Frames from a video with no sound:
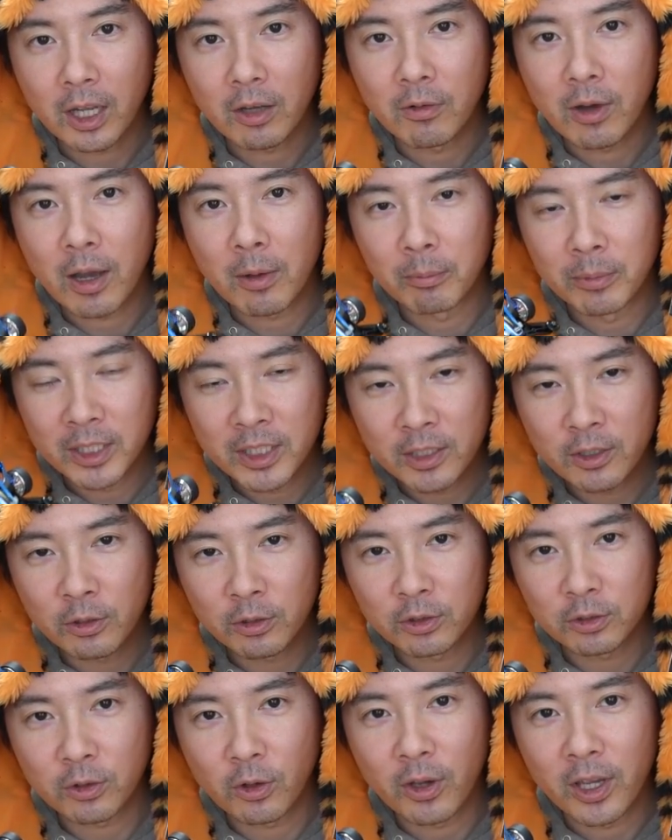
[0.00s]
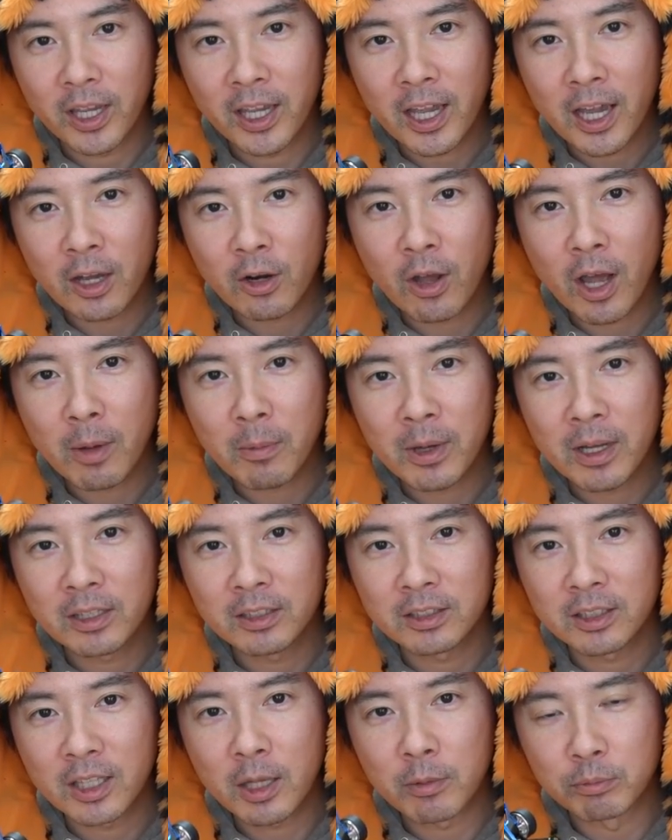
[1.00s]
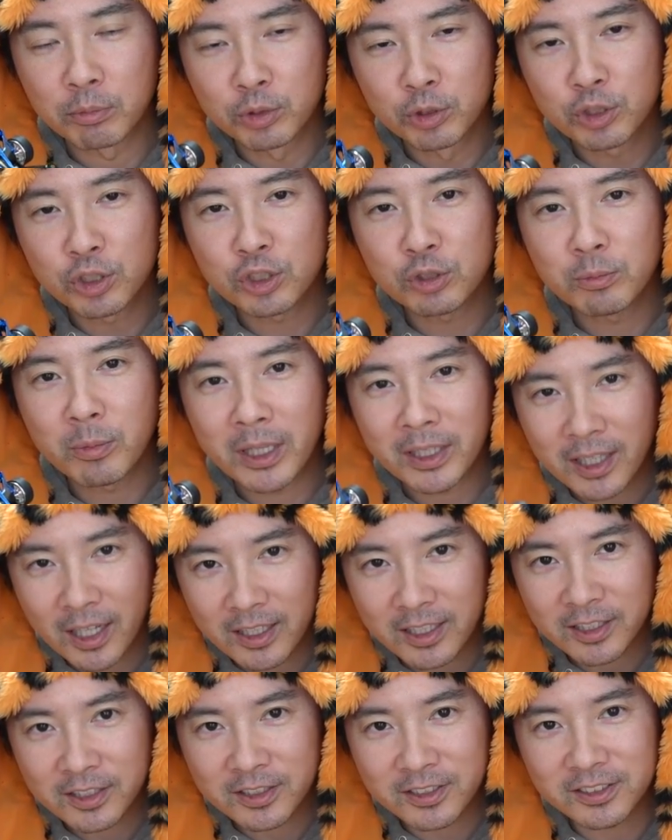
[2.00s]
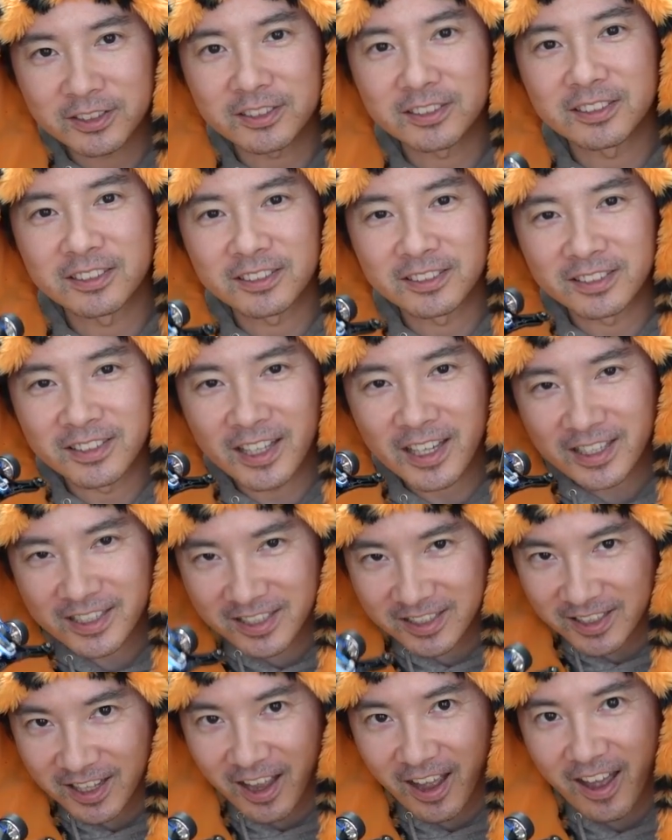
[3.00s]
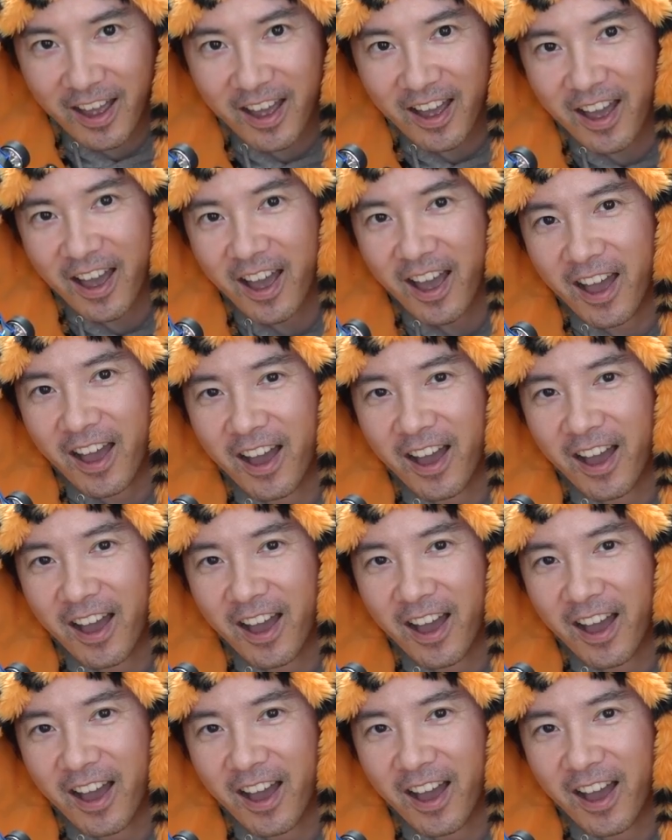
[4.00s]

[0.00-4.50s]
回はミニ四駆のエアロアバンでブルーメタリックでした